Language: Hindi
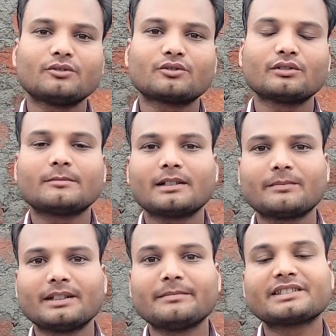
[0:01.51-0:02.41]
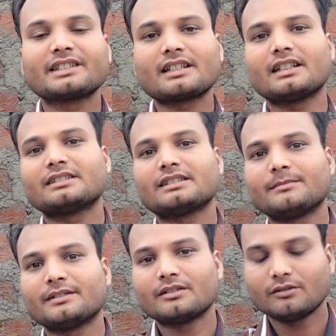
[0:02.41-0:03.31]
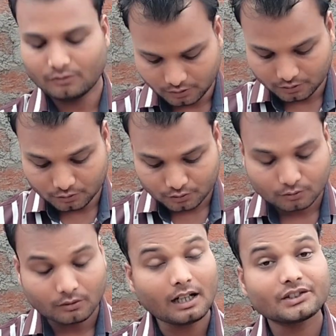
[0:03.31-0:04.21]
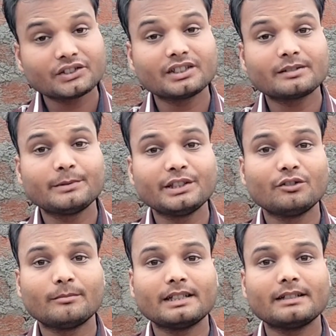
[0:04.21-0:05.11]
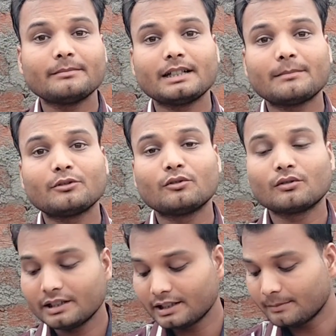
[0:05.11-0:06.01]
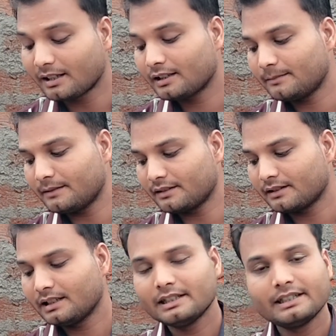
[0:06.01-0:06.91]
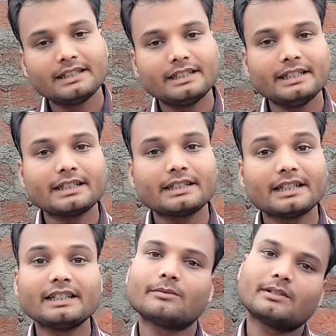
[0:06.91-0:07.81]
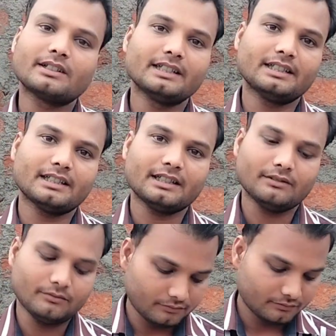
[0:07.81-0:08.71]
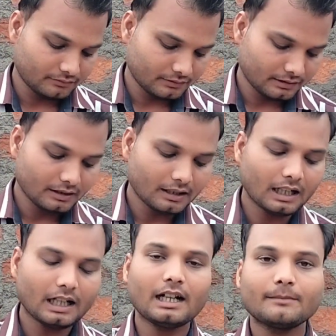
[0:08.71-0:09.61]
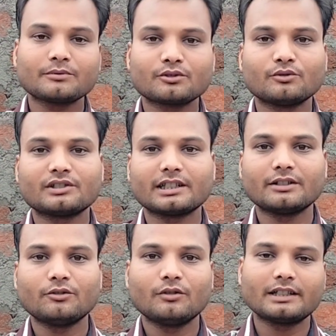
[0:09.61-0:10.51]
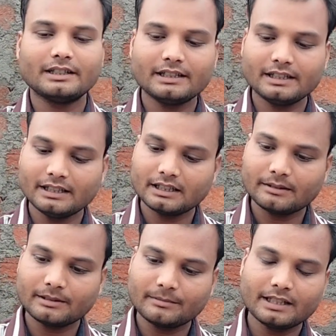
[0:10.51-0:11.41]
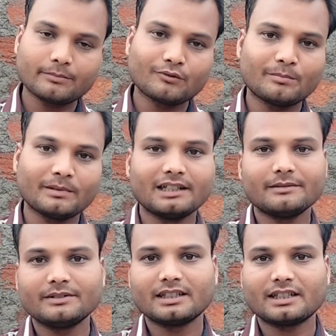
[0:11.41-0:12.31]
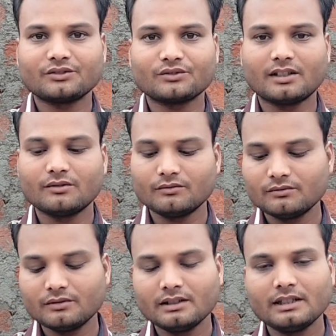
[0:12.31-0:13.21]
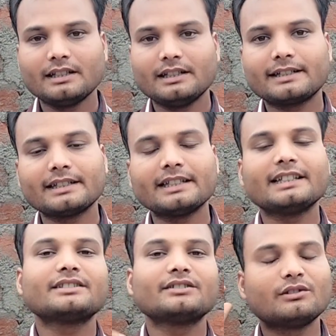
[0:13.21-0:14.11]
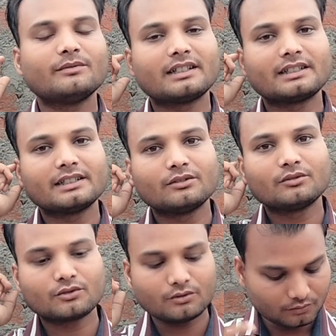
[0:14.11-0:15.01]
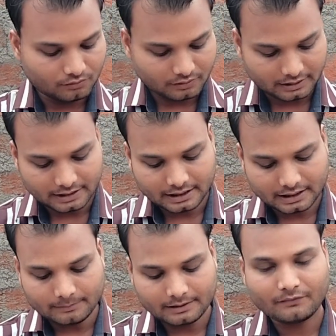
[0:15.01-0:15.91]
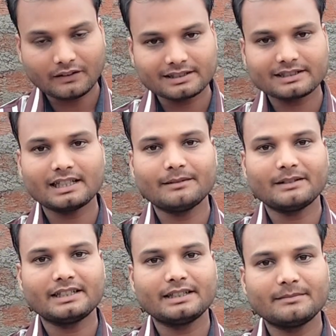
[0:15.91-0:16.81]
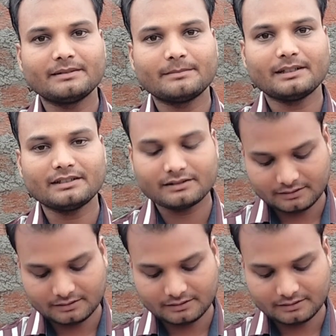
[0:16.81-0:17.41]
एक बार फिर मिस्टर राजा में और दोस्तों आज की इस वीडियो में मैं आप लोगों की डिमांड पर एक नई रबड़ लेकर आया हूँ आप सोच रहे होंगे कि ये रबड़ मैं आपको पहले भी दिखा चुका हूँ लेकिन ऐसी कोई बात नहीं है दोस्तों ये रबड़ फर्स्ट टाइम आई है मेरे पास